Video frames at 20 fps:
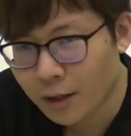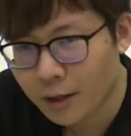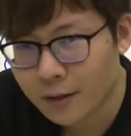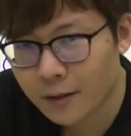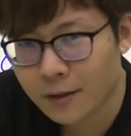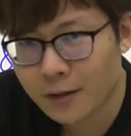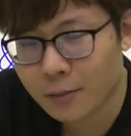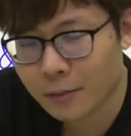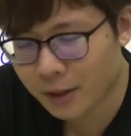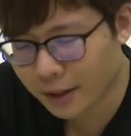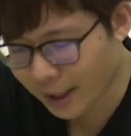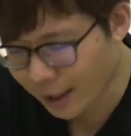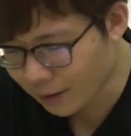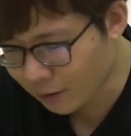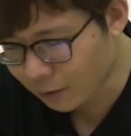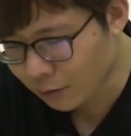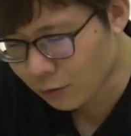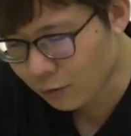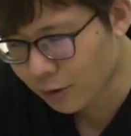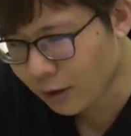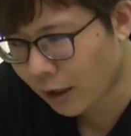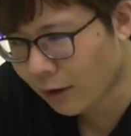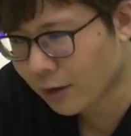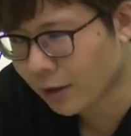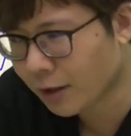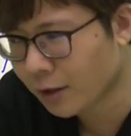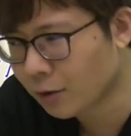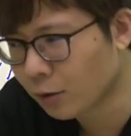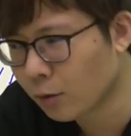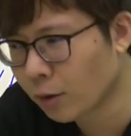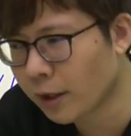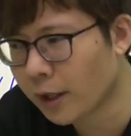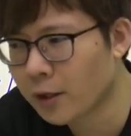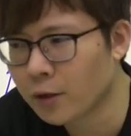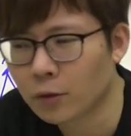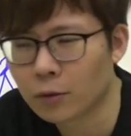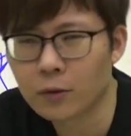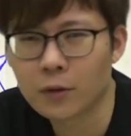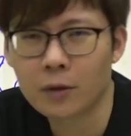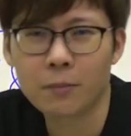但是怎么看都觉得好像很多
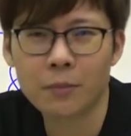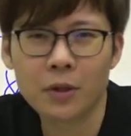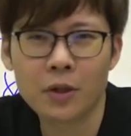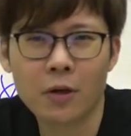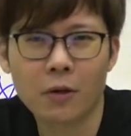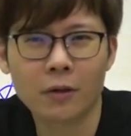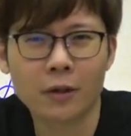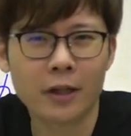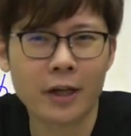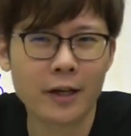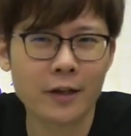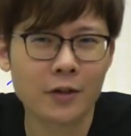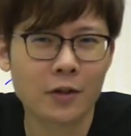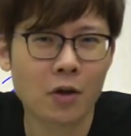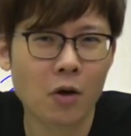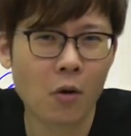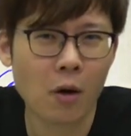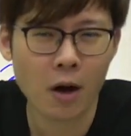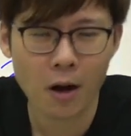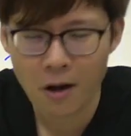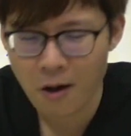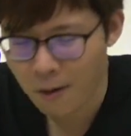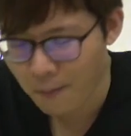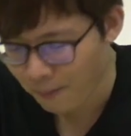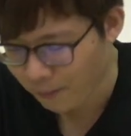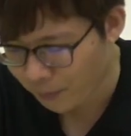开销都是必要的开销啊，